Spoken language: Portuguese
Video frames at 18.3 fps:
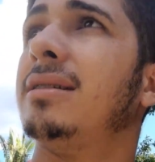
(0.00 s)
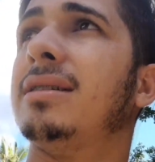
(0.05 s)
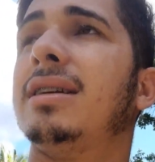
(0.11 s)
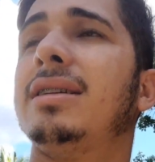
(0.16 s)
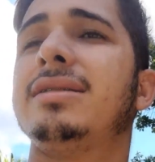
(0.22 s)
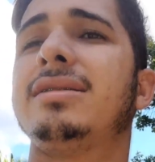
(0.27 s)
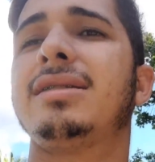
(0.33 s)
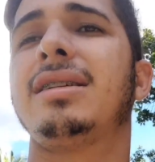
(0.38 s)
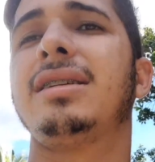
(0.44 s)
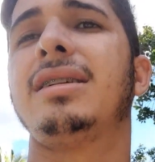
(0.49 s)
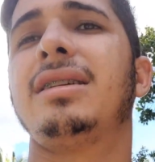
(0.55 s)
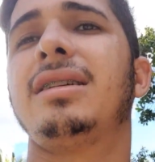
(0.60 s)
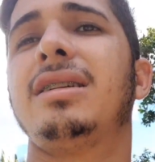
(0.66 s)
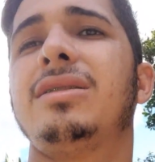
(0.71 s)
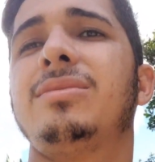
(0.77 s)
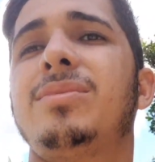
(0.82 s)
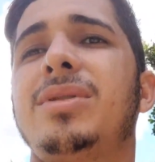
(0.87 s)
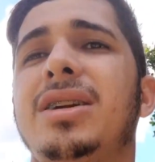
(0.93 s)
E é isso aí,
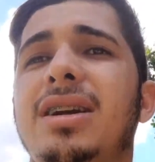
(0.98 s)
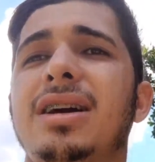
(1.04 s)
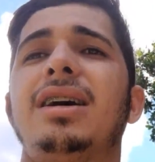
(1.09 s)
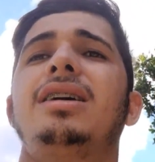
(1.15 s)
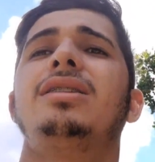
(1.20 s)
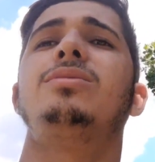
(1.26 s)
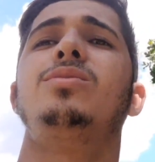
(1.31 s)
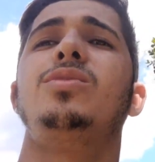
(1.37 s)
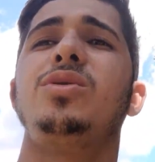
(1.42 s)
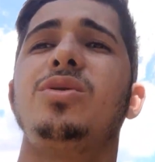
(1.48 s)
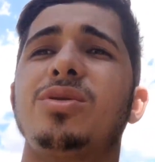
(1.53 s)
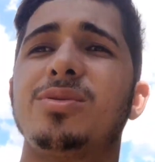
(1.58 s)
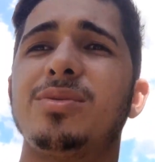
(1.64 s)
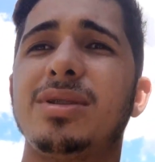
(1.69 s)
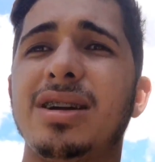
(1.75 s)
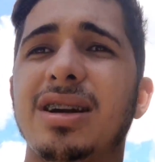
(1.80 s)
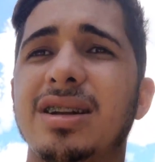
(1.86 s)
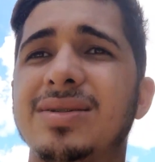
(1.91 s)
galera. Obrigado, muito
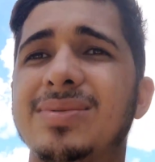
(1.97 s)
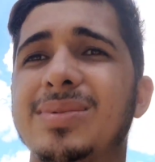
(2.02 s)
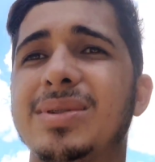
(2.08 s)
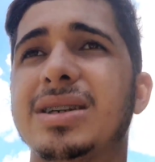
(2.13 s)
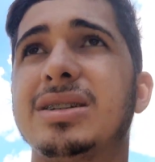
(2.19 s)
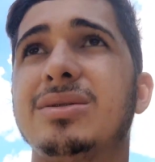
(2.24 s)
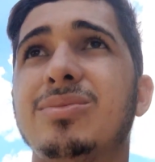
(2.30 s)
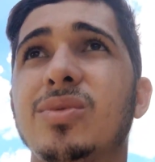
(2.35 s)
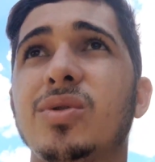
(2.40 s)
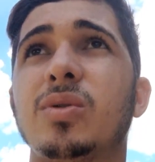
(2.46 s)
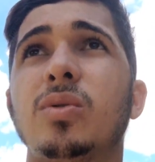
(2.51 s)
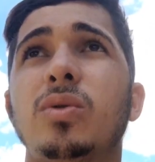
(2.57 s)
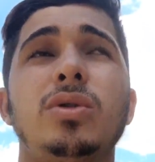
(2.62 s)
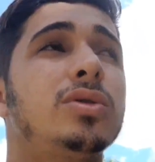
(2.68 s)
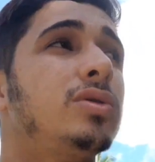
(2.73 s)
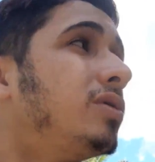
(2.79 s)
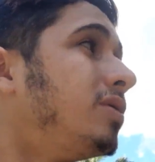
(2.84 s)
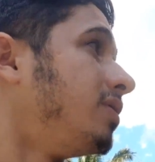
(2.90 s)
obrigado mesmo.
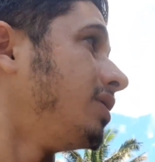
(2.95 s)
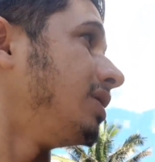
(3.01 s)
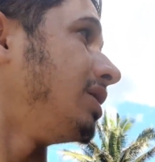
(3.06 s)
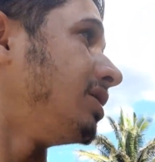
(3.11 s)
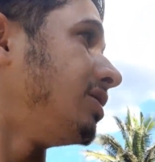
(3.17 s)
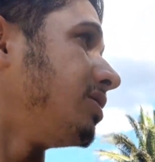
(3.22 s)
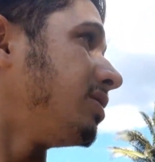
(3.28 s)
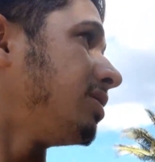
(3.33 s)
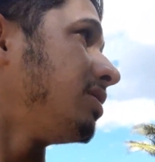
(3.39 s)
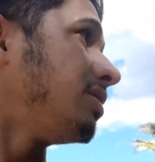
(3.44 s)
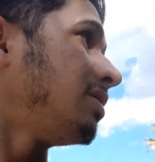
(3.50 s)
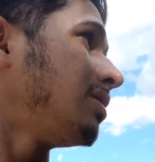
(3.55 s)
Curte o vídeo.